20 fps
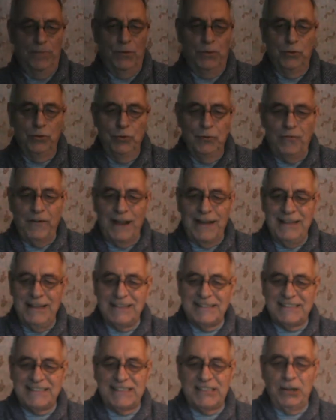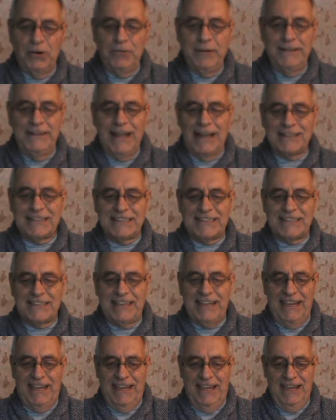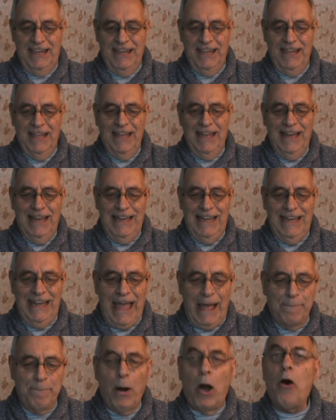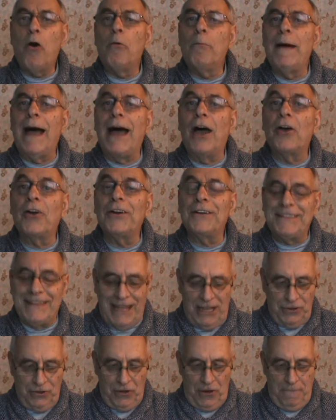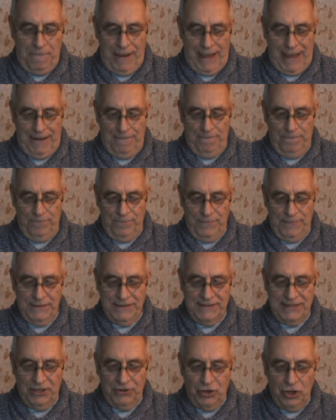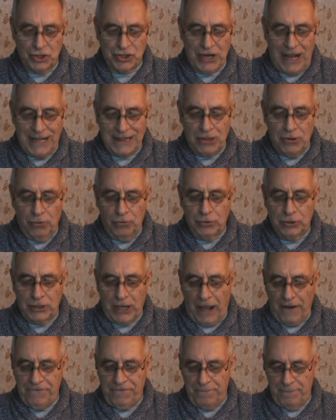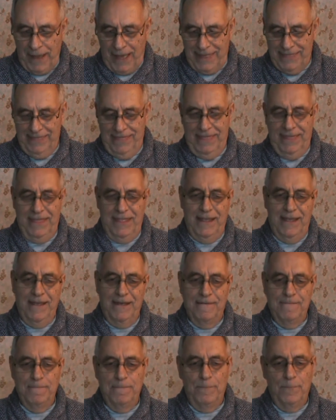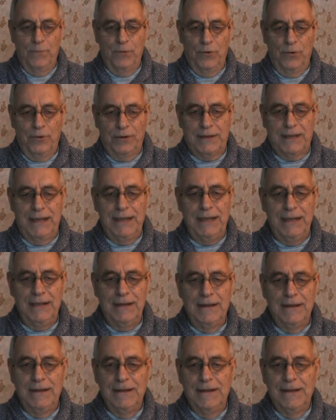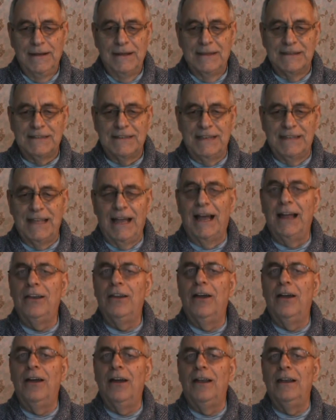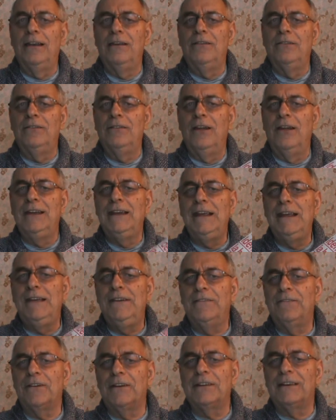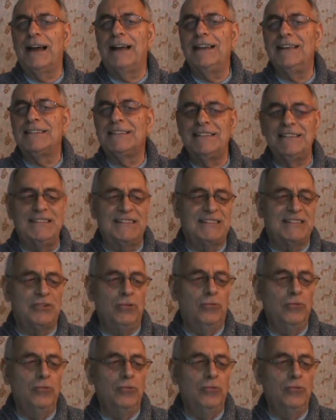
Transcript: Nouvelle édition Identité. La bombe à retardement. C'est de Jean-Claude Kaufman. OK? C'est dans le, livre, dans les éditions